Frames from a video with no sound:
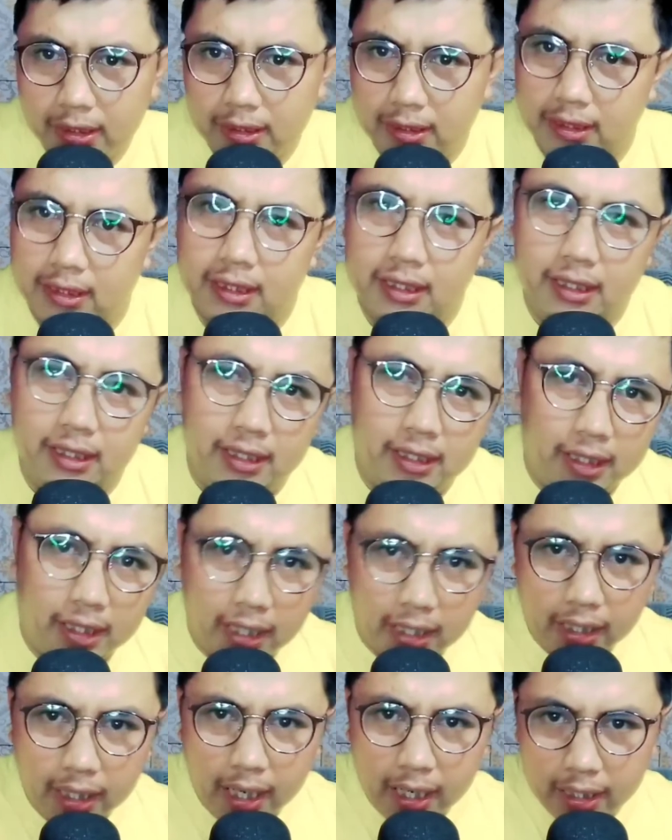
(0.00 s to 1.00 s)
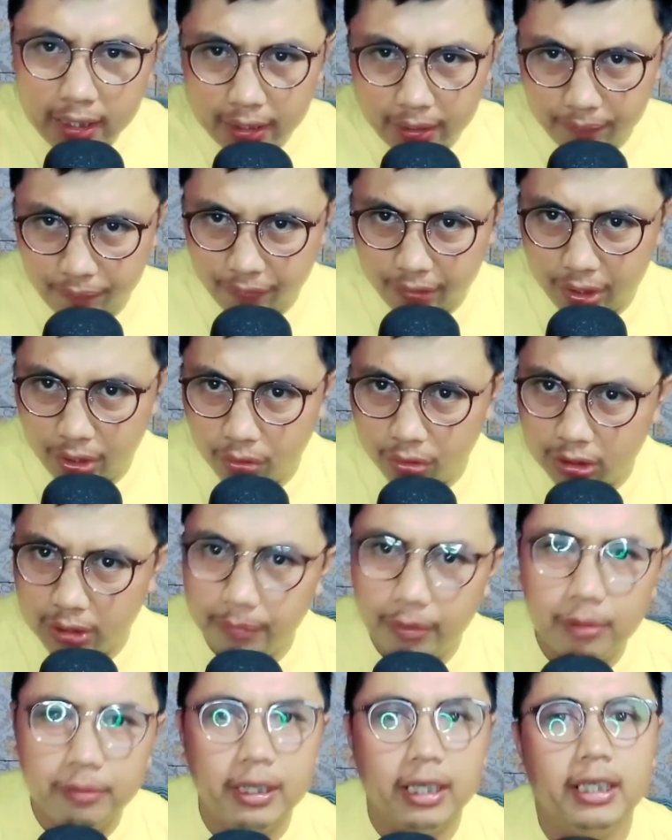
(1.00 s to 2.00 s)
Okay? Karena di video
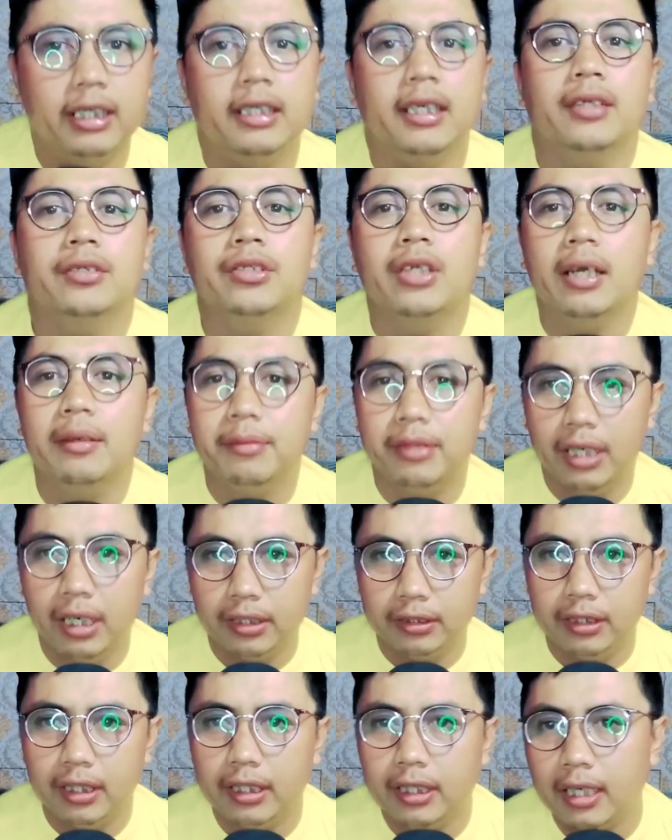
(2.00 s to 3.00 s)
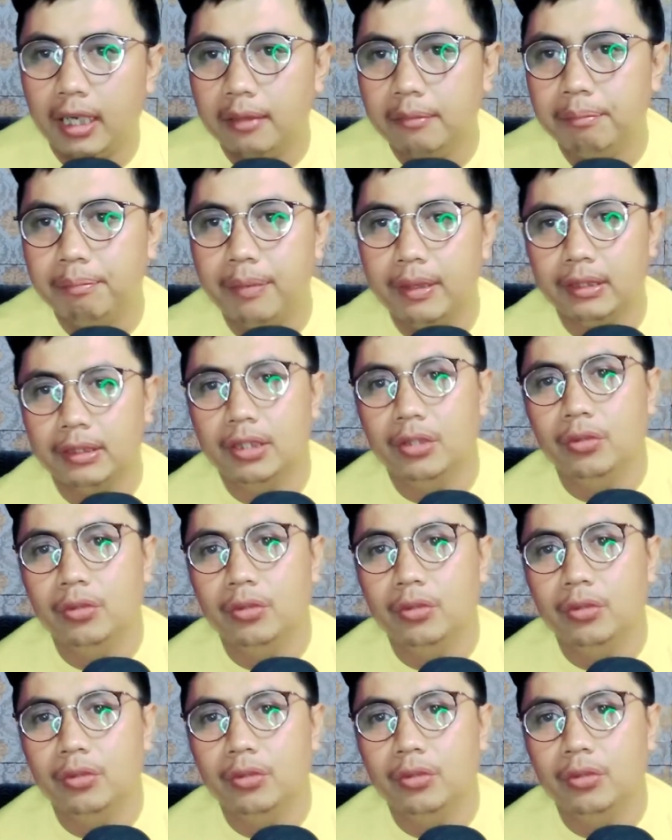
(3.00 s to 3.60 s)
sebelumnya kita sudah menyelesaikan part